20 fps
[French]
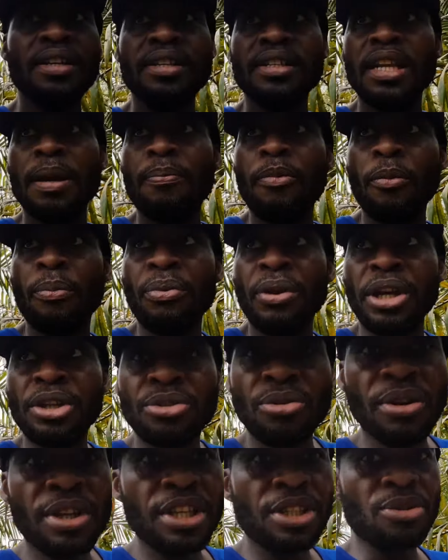les
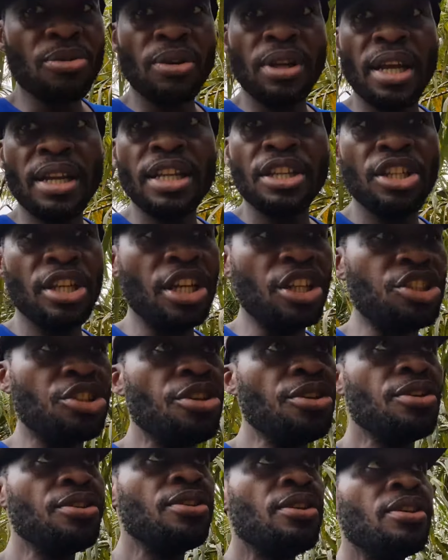populations qui sont là, les,
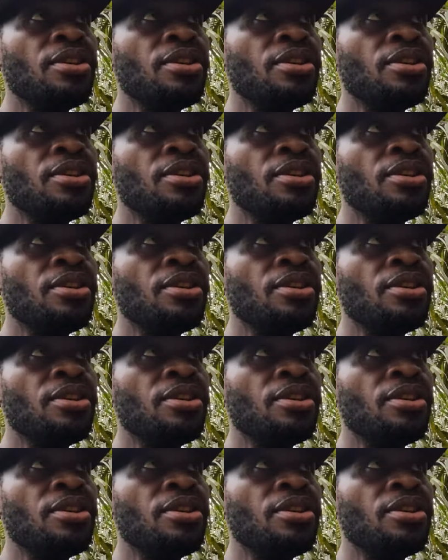jeunes,